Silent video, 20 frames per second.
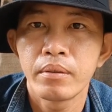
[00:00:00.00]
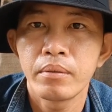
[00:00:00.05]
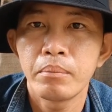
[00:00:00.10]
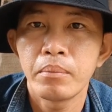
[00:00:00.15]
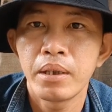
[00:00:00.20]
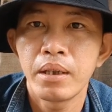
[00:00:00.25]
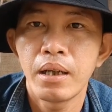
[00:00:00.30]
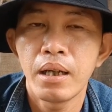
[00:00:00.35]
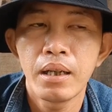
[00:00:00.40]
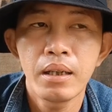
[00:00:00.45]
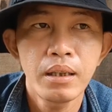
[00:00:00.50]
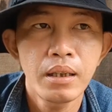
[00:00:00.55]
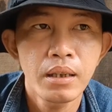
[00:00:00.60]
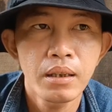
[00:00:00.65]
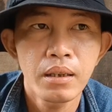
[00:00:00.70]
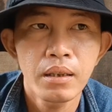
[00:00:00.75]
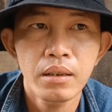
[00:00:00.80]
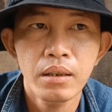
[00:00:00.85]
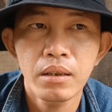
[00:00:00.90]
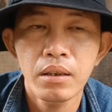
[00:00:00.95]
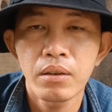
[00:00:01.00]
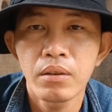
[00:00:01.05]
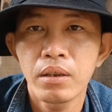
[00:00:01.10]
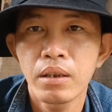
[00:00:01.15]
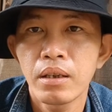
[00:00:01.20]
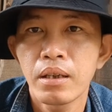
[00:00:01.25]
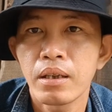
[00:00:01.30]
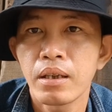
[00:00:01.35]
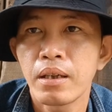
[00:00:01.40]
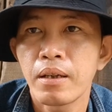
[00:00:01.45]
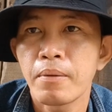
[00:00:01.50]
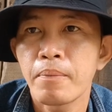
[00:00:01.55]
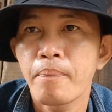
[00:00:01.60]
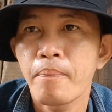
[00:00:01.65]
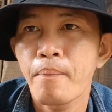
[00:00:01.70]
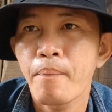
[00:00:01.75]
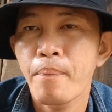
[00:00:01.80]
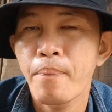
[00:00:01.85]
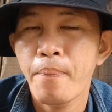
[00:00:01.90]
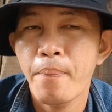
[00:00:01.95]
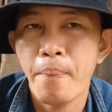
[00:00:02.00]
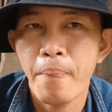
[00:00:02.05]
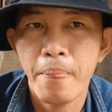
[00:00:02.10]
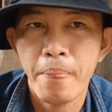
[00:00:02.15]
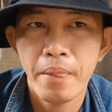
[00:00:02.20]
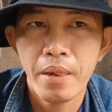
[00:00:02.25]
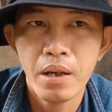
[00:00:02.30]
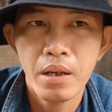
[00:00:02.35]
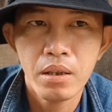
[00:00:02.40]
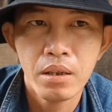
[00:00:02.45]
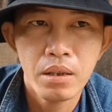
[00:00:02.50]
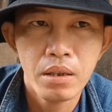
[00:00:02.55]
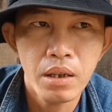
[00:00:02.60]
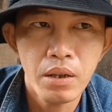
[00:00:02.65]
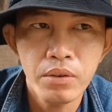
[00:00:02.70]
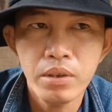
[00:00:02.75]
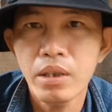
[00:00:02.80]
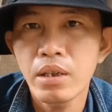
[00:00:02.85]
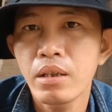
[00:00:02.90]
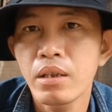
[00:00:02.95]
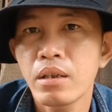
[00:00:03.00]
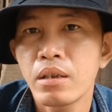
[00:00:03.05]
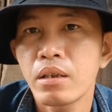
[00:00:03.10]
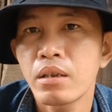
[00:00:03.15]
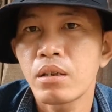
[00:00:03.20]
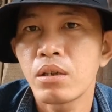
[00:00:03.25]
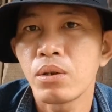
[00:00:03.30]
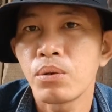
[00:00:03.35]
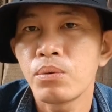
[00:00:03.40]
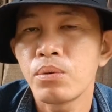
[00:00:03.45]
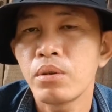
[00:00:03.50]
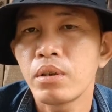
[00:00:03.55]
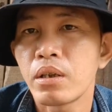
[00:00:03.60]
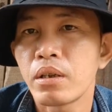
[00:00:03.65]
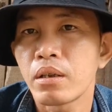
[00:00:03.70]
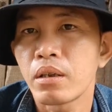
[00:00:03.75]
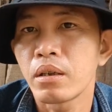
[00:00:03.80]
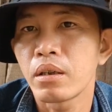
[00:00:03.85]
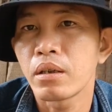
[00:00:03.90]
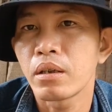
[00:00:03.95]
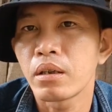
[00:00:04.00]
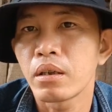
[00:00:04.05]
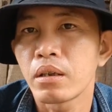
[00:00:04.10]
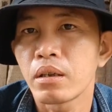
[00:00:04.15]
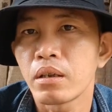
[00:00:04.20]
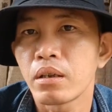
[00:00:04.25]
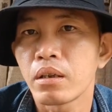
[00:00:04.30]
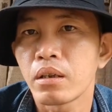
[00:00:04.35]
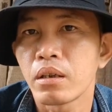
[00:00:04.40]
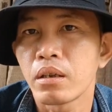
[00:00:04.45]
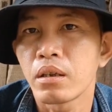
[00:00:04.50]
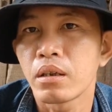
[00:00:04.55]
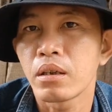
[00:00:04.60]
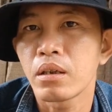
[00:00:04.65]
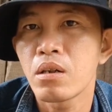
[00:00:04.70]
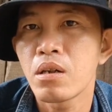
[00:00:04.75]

mình lớn cái con nói thiệt đối với chú thì à,